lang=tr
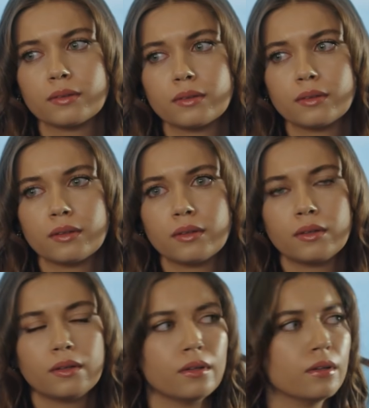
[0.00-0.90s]
Ne oldu
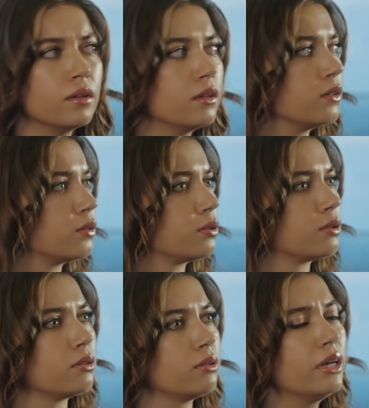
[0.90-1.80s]
gene nedir ha?
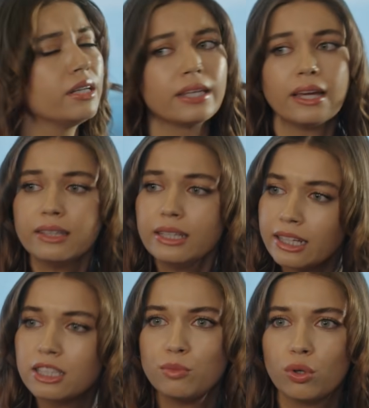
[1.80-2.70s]
Hayır kendi
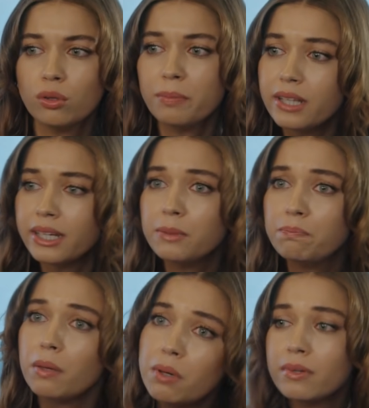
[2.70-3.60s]
yetmiyor. Bir de
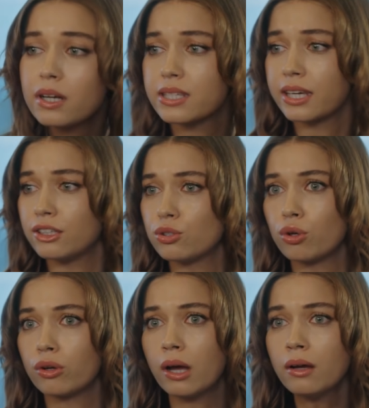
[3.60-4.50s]
gidip babamı gaza
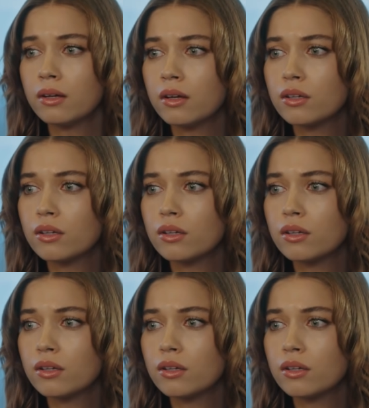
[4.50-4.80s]
getiriyor ya.